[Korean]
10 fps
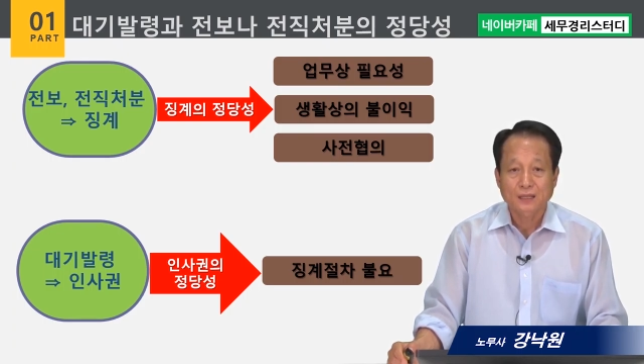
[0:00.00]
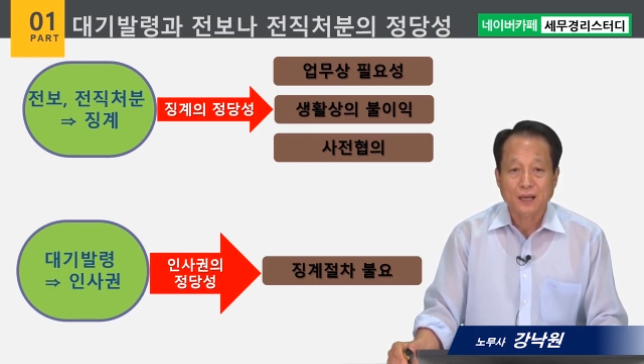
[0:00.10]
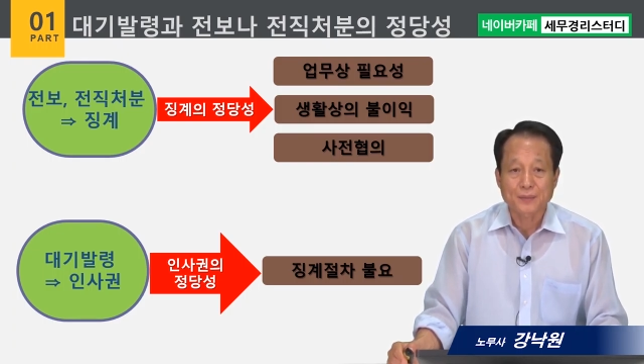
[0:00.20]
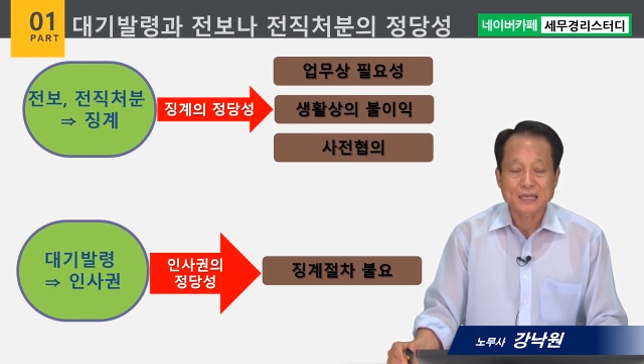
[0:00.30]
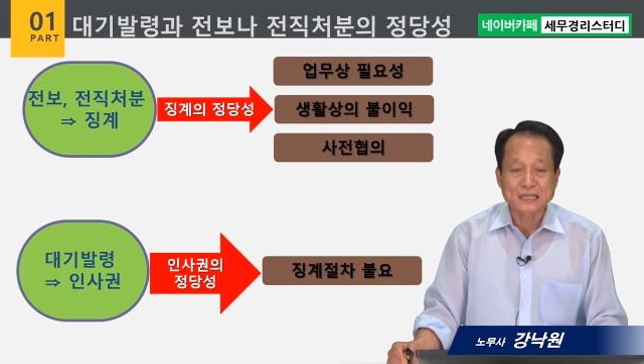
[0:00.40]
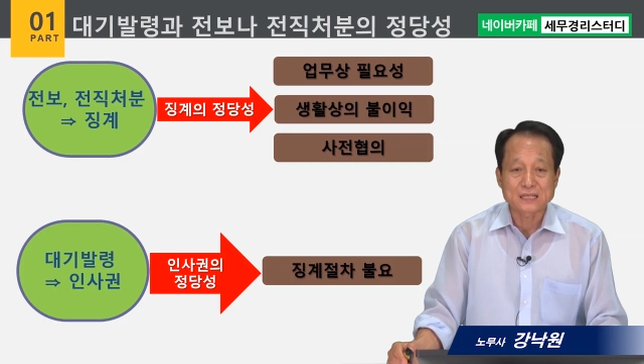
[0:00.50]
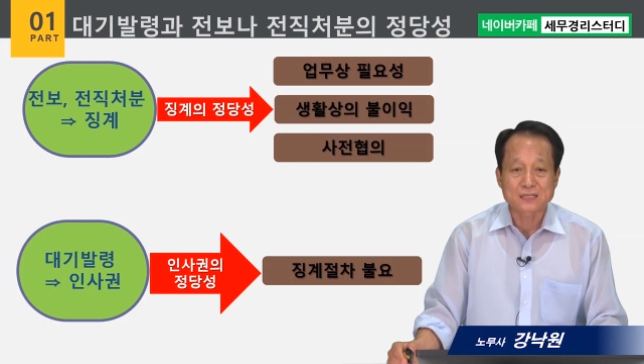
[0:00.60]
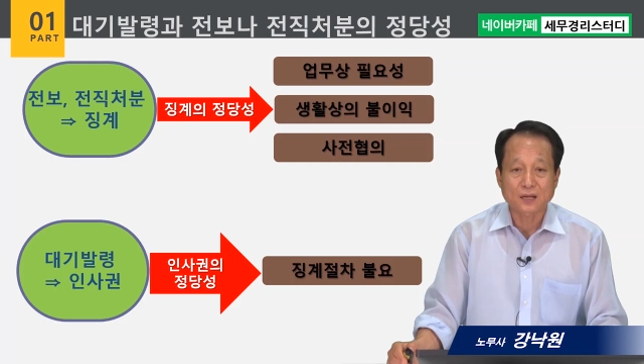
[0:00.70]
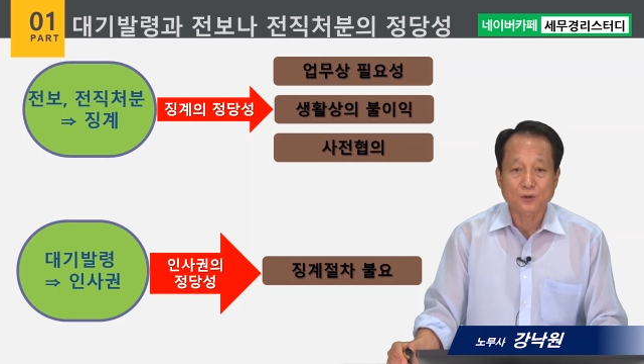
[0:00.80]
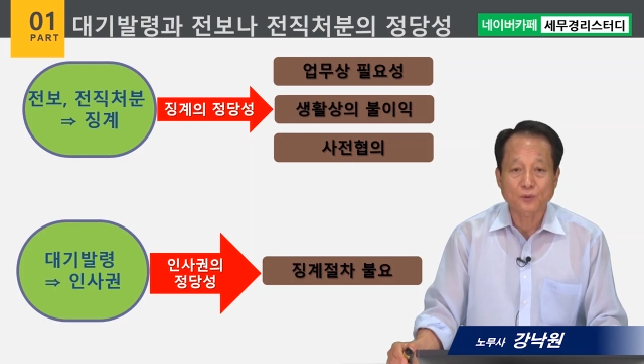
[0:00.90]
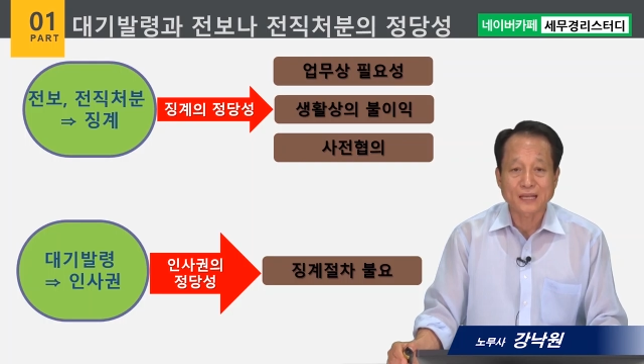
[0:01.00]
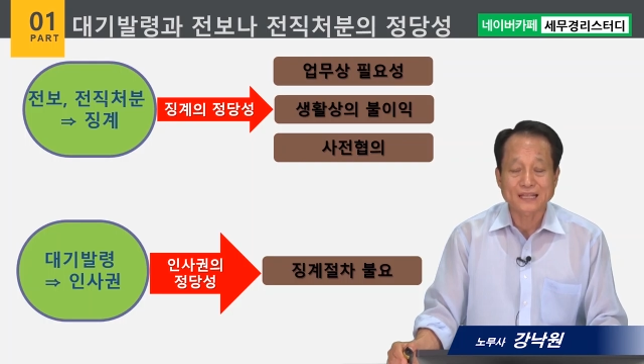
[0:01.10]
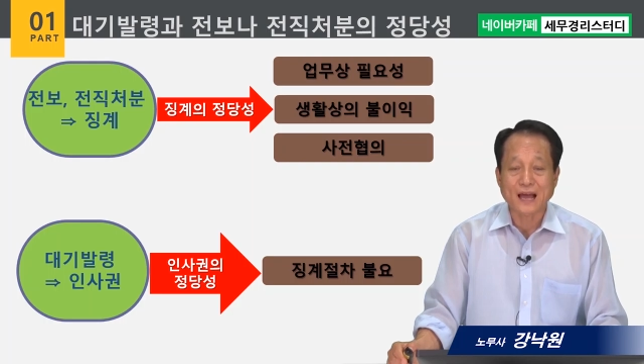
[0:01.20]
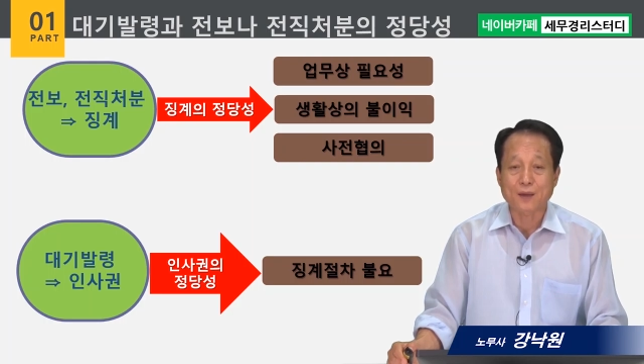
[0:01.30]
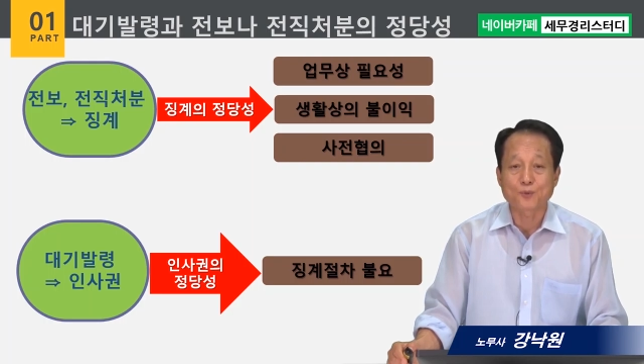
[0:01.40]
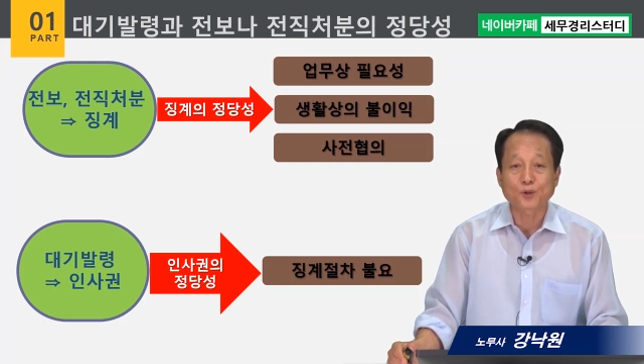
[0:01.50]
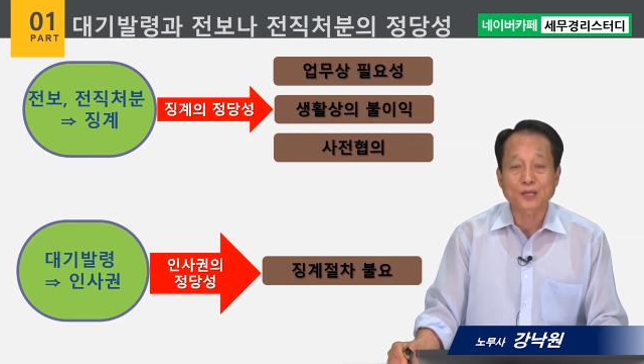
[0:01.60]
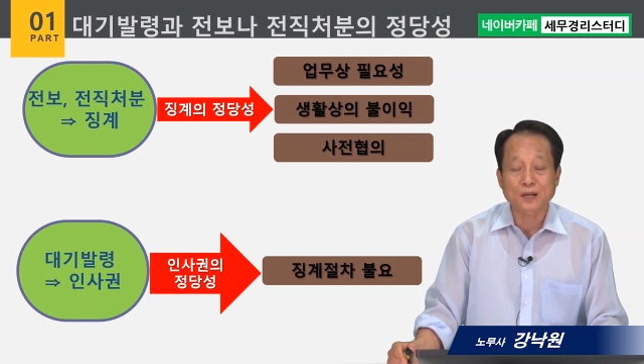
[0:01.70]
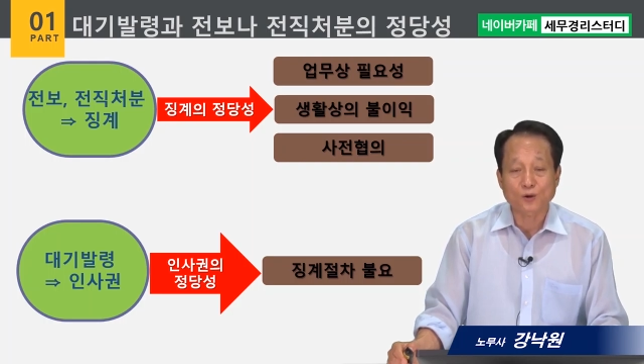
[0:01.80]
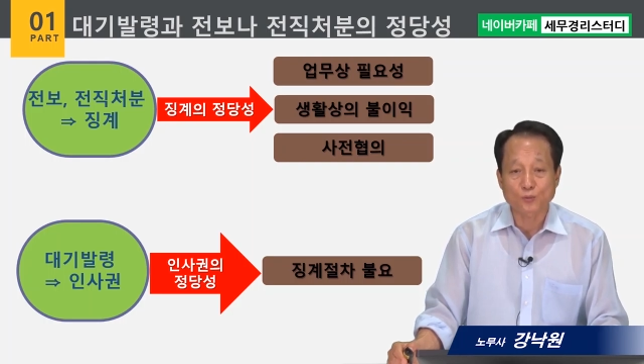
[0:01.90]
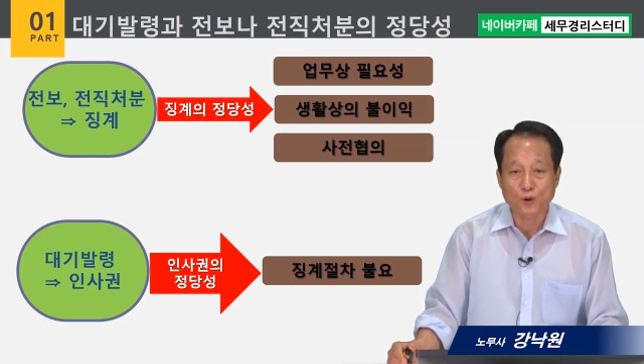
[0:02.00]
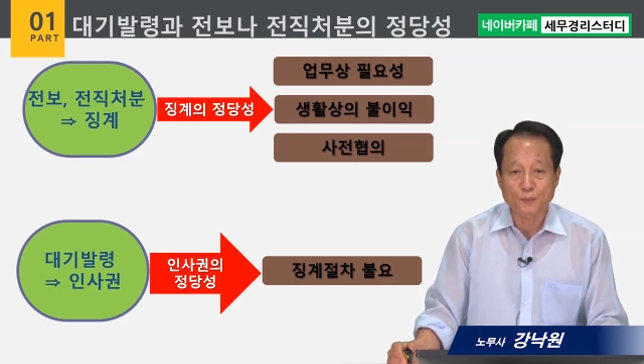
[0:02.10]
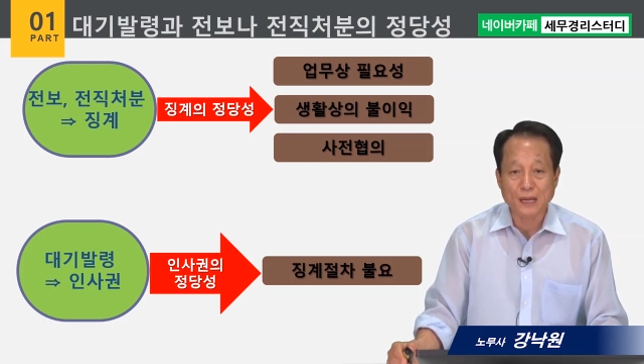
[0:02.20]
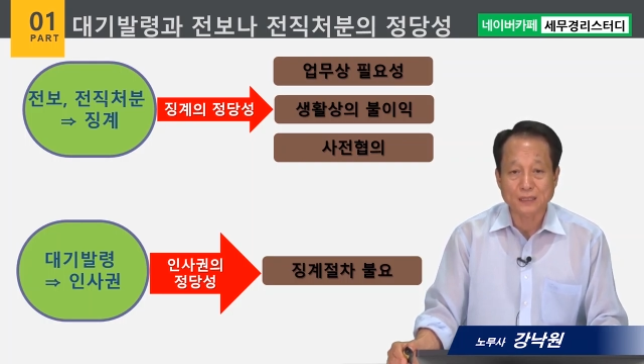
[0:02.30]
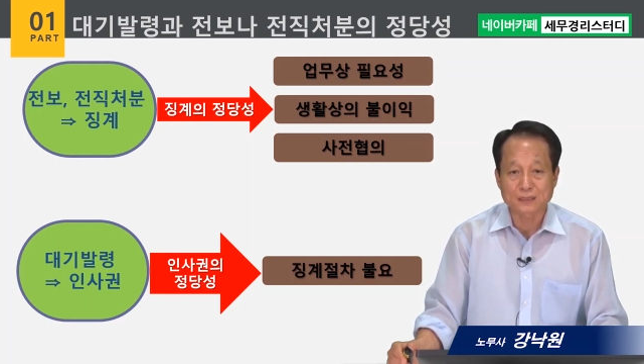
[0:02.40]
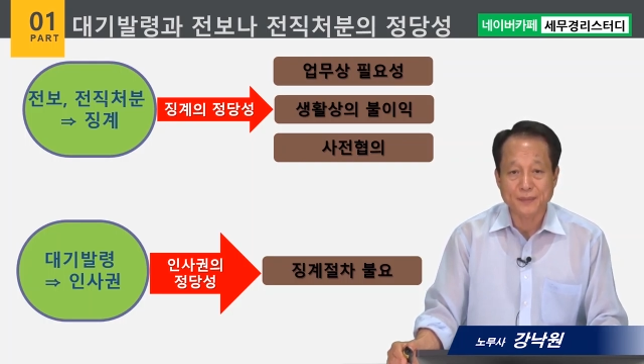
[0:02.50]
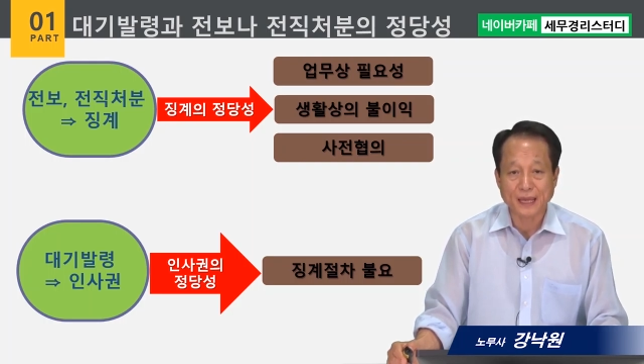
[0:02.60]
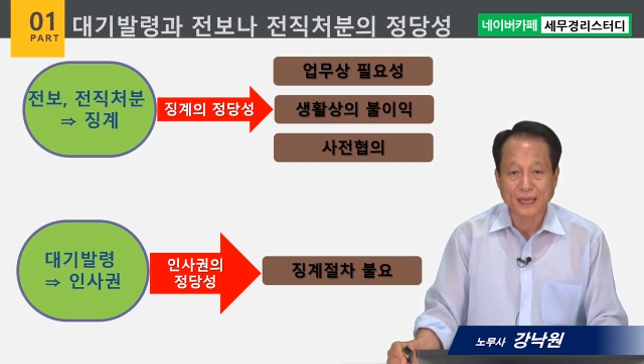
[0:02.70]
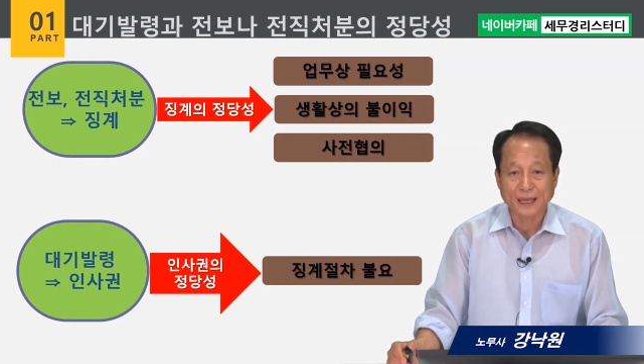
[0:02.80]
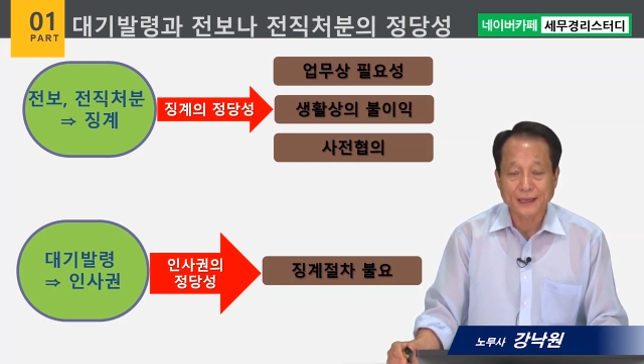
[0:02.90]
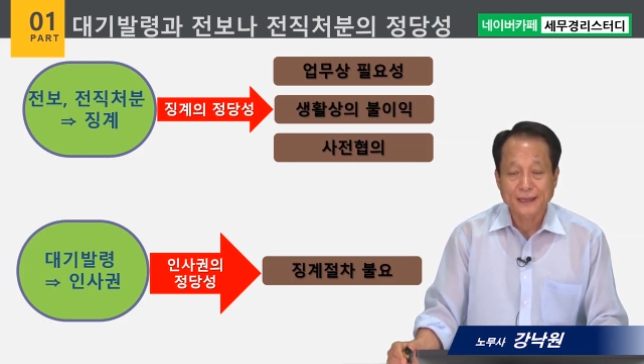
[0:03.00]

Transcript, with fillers: 다만 인사권의 남용이라고 볼 만큼의